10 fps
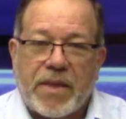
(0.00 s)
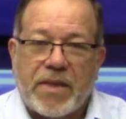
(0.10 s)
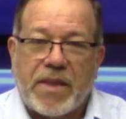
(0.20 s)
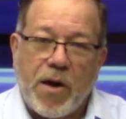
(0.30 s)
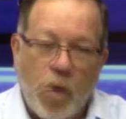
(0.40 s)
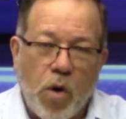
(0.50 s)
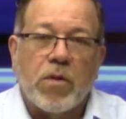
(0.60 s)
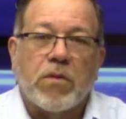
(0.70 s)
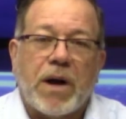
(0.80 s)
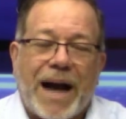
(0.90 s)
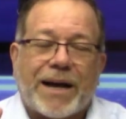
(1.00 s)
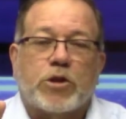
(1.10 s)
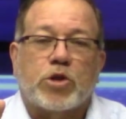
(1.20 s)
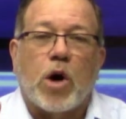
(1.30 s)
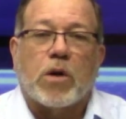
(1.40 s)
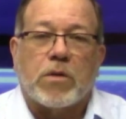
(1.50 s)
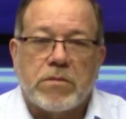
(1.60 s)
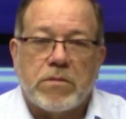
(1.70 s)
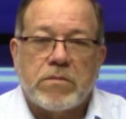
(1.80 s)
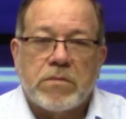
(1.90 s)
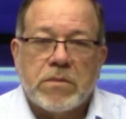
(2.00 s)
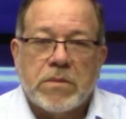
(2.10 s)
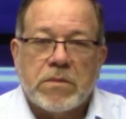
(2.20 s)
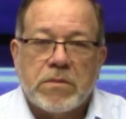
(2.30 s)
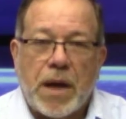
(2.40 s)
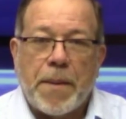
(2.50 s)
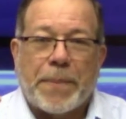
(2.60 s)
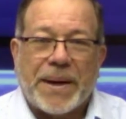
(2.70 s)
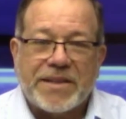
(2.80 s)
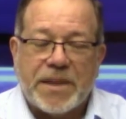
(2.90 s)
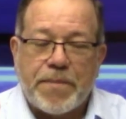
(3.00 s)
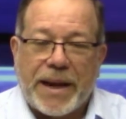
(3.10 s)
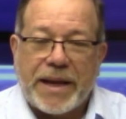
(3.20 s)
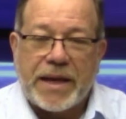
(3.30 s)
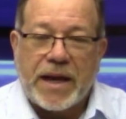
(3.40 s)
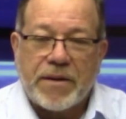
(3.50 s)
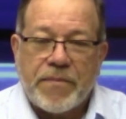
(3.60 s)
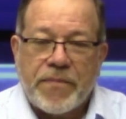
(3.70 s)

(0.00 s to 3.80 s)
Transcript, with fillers: de un actor en principalía